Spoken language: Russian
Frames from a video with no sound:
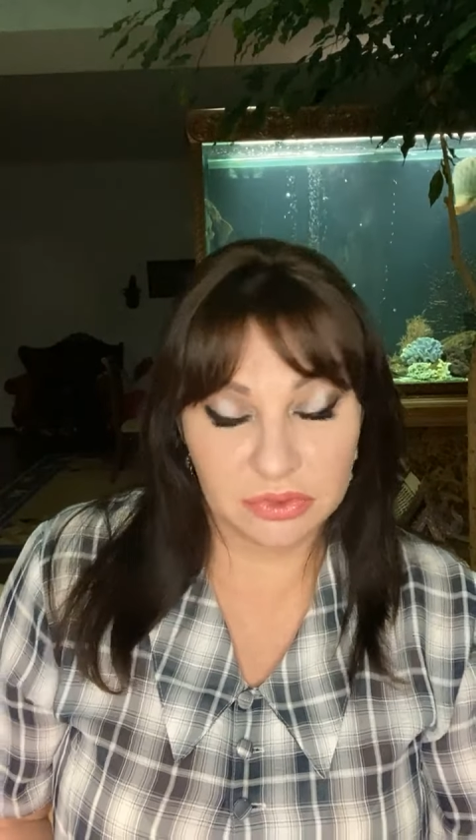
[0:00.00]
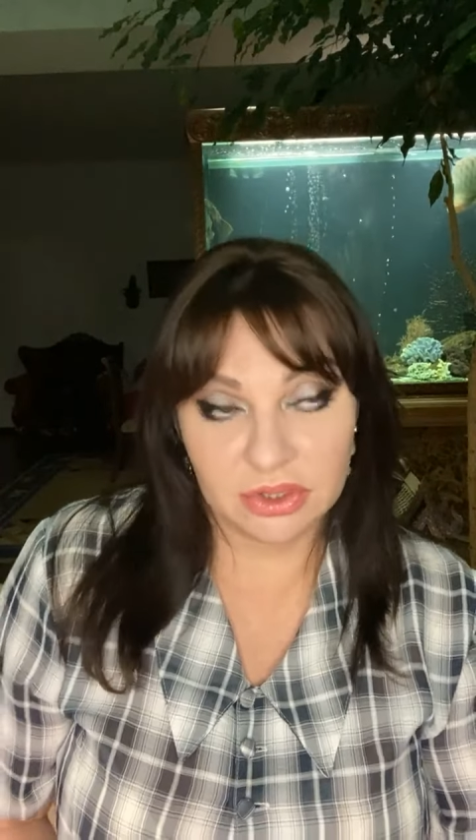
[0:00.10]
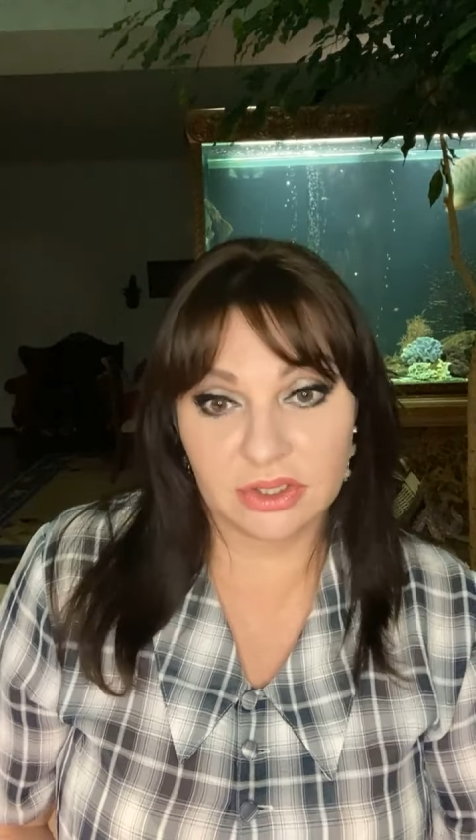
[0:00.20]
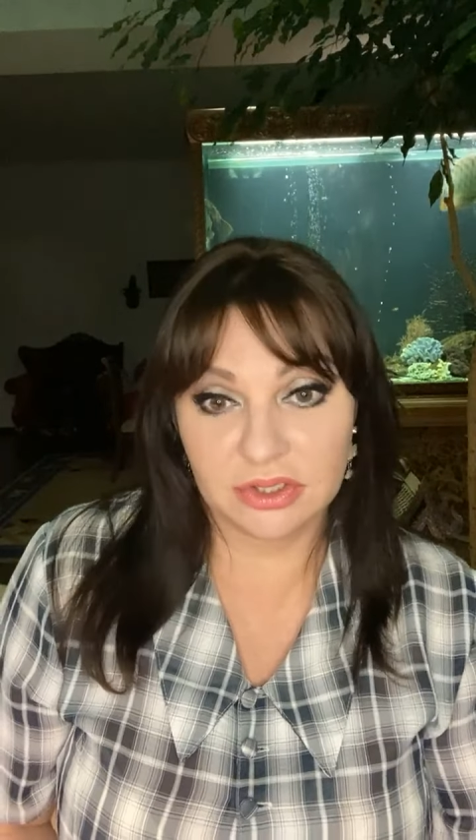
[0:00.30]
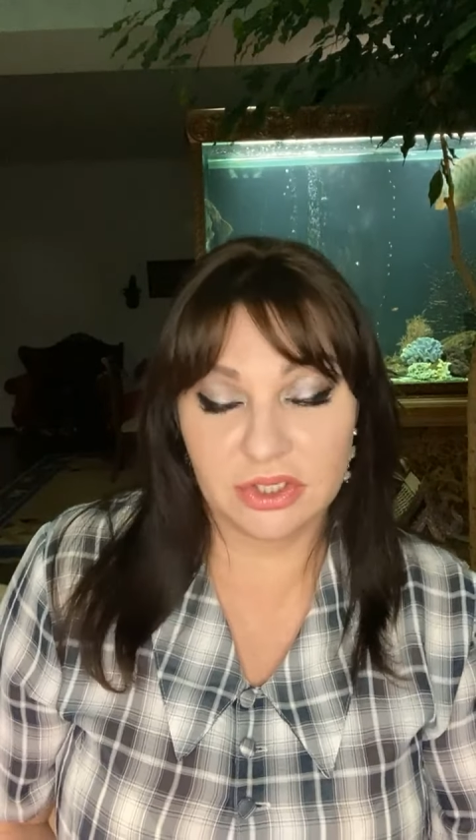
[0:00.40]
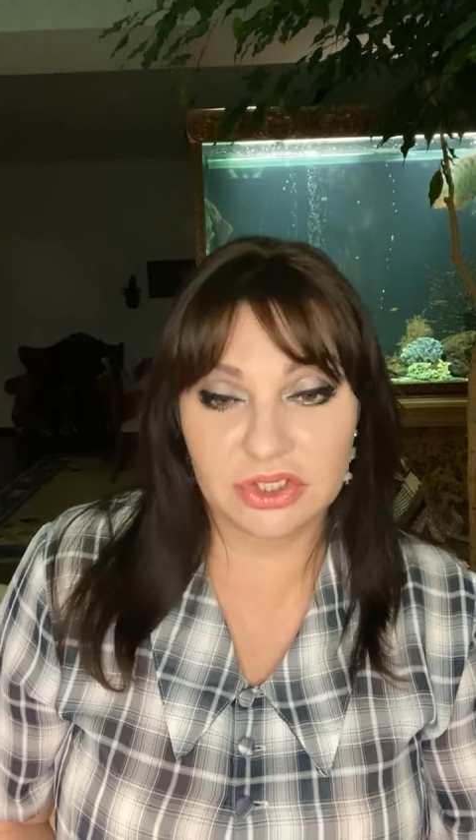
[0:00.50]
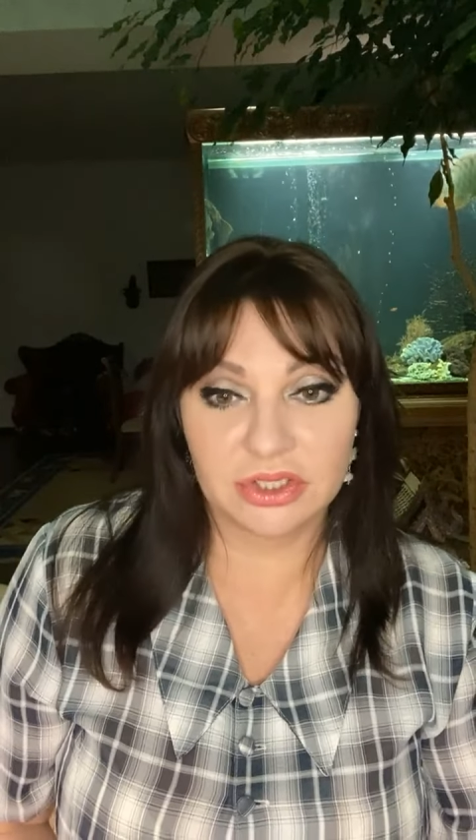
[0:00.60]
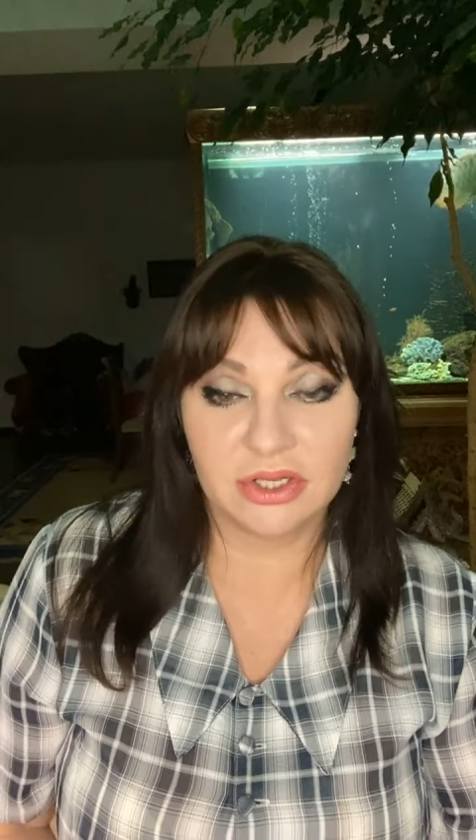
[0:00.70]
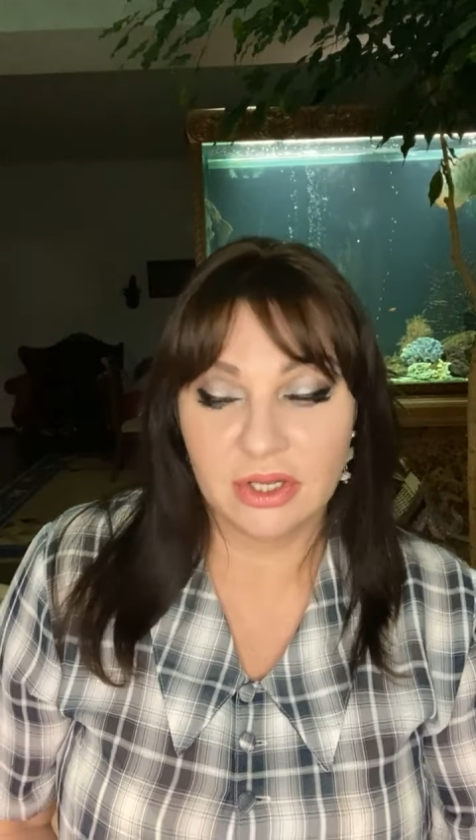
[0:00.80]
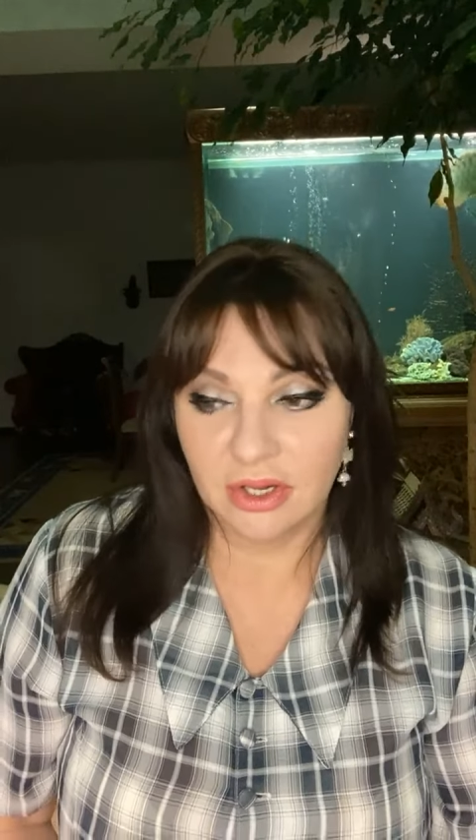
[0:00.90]
Нет,
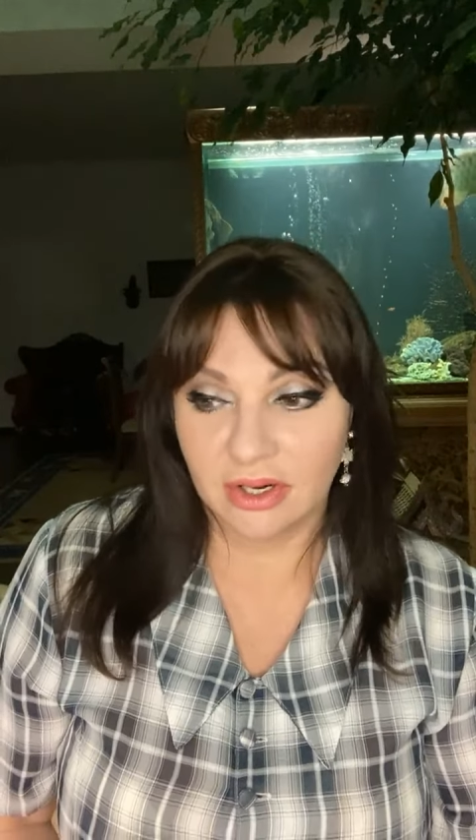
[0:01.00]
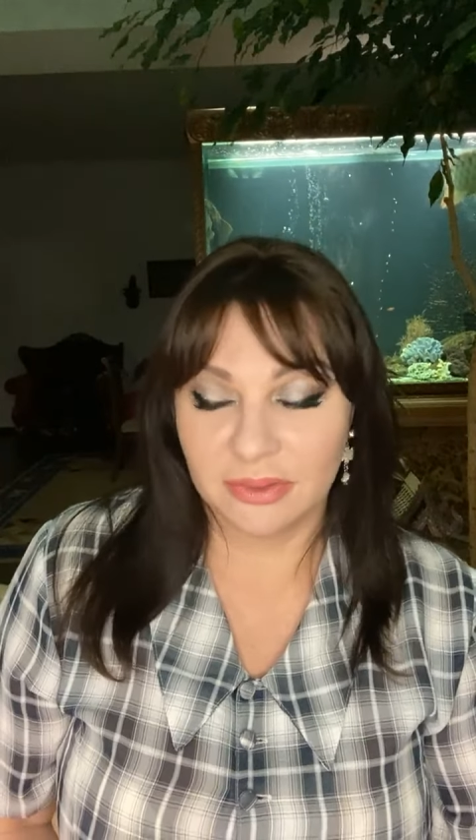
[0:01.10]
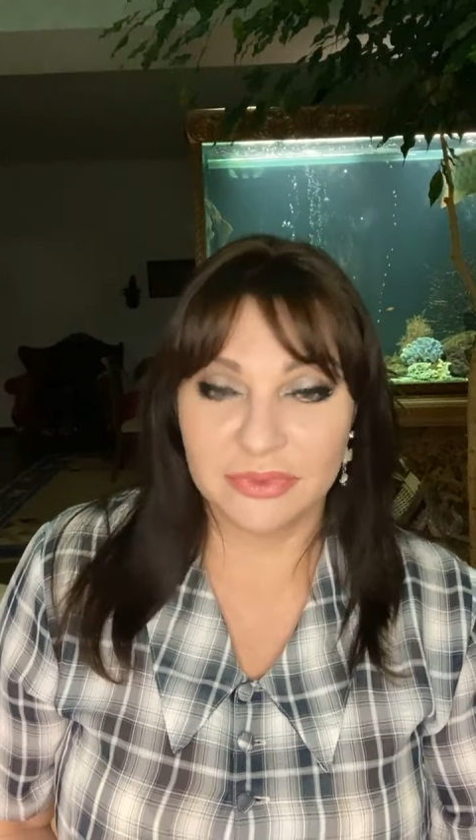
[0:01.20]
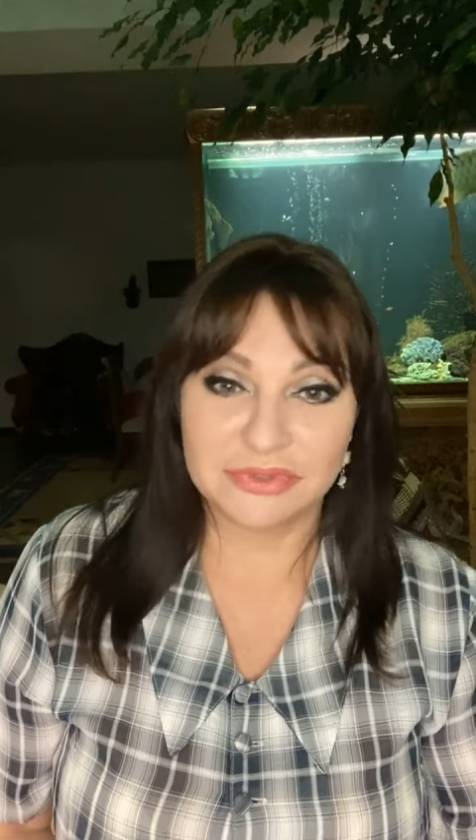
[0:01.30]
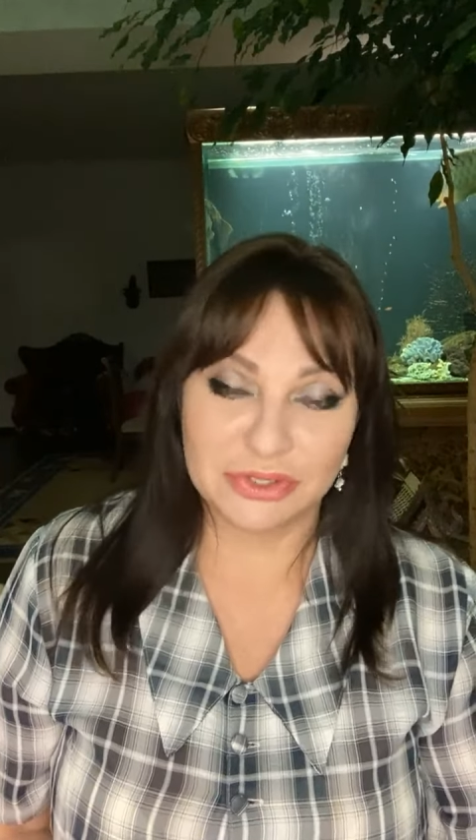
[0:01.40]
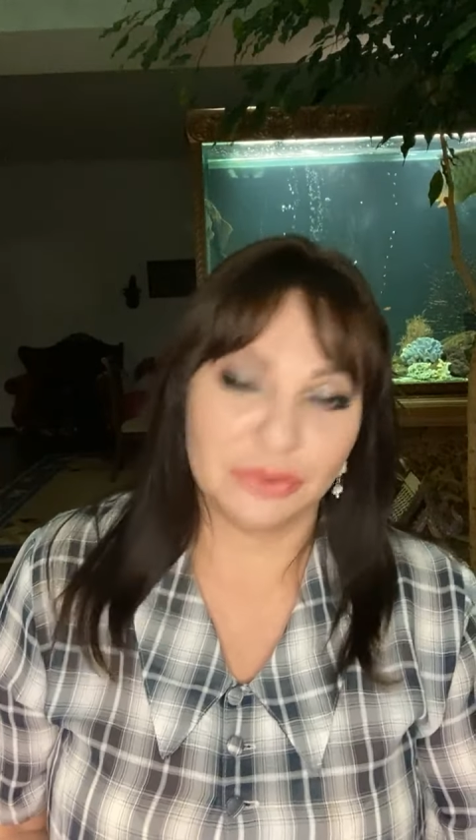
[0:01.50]
конечно. Мы